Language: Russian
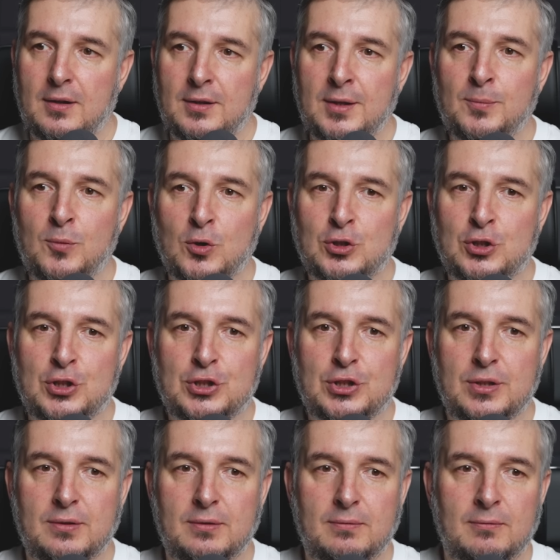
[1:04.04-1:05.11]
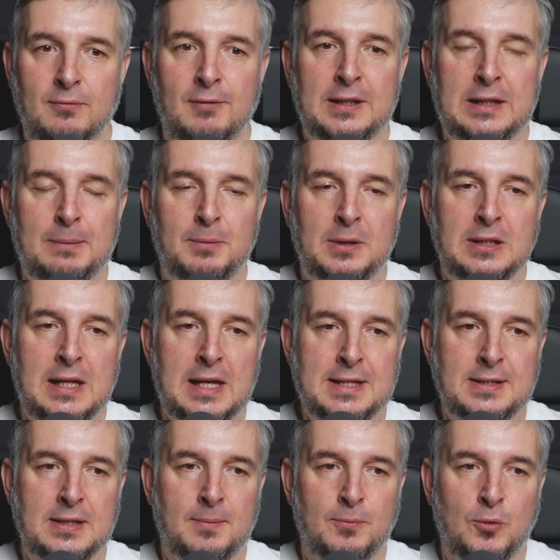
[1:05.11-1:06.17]
ты можешь в этом
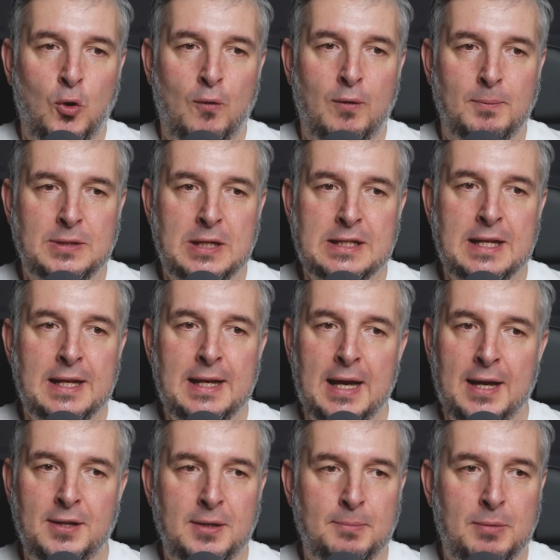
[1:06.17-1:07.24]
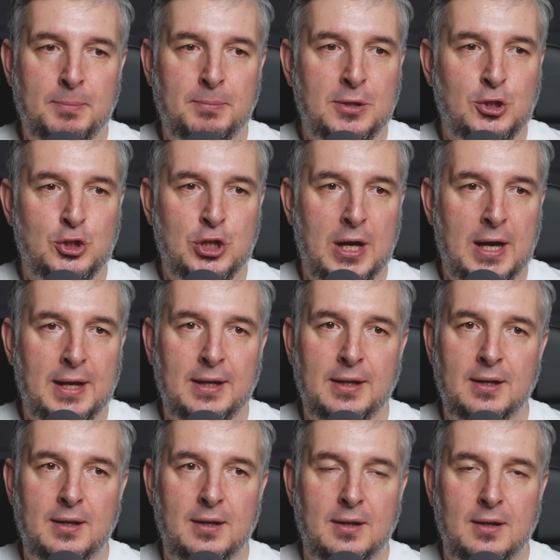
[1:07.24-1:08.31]
классном новом состоянии попить чай,